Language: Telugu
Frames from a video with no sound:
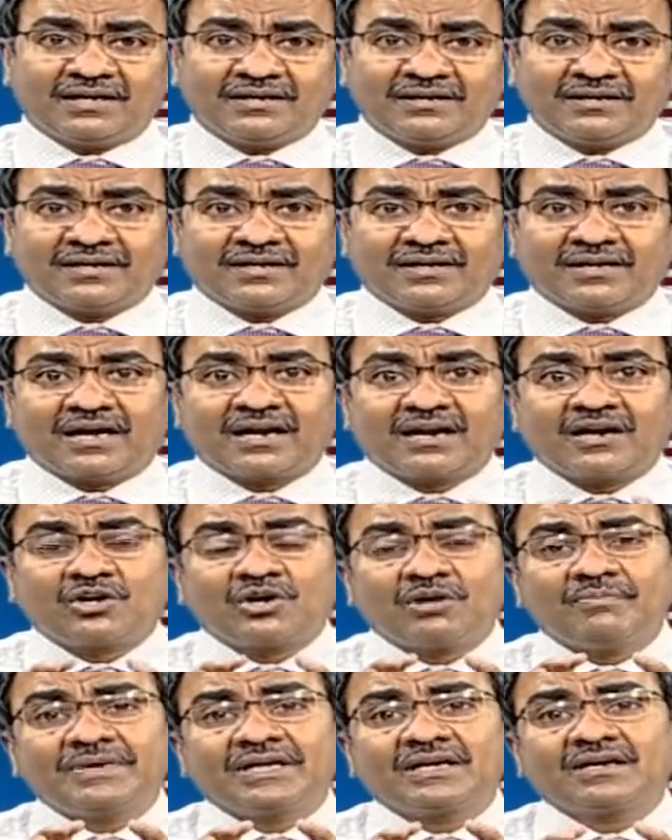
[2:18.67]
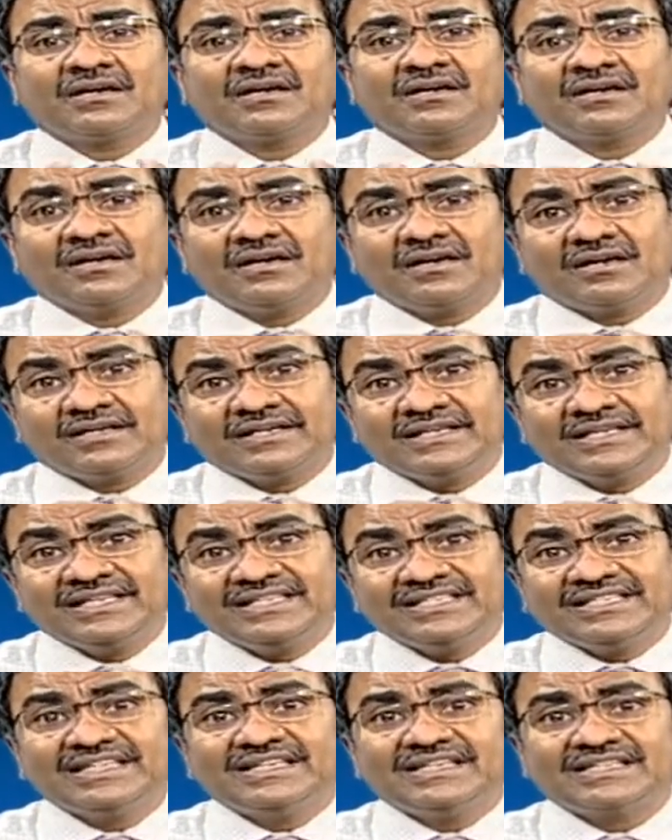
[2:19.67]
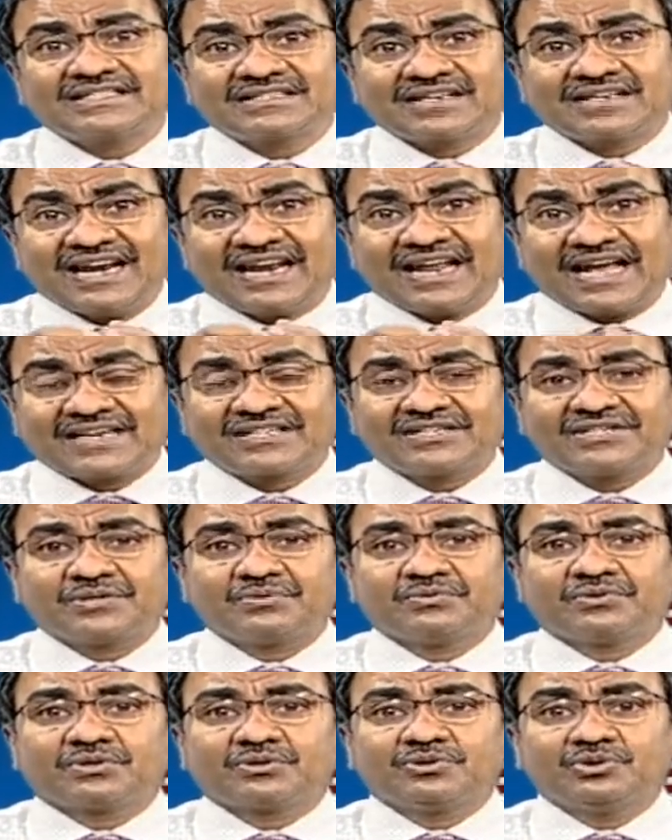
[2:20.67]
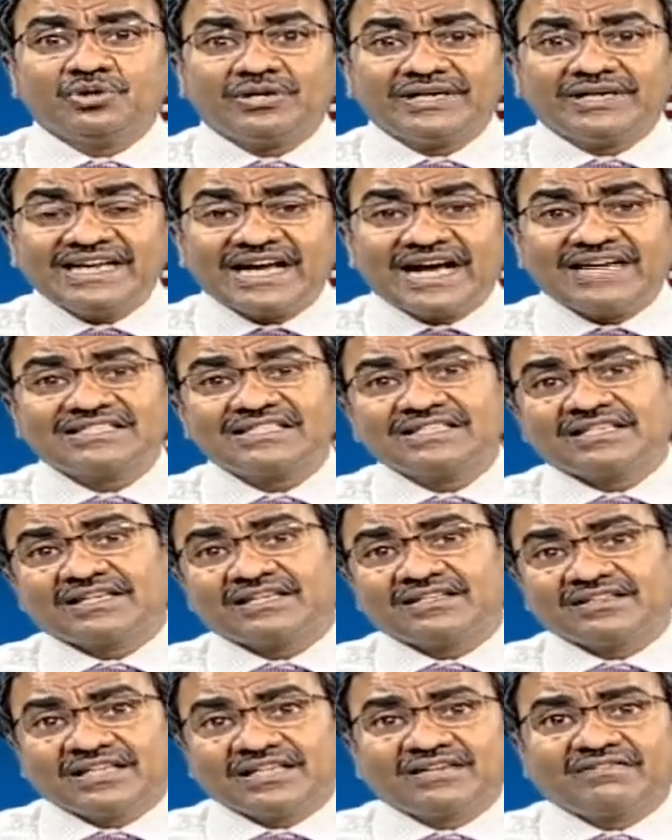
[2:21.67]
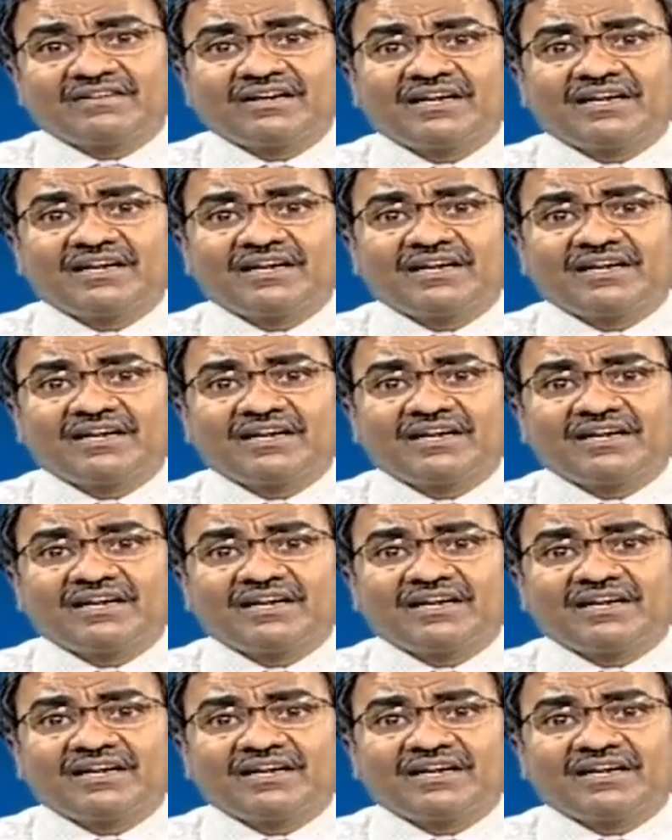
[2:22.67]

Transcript: అంటే అనటామికల్గా ఈజీనెస్ కానీ ల్యాక్సిటీ ఉంటుందో ఈ యాసిడ్ కిందకి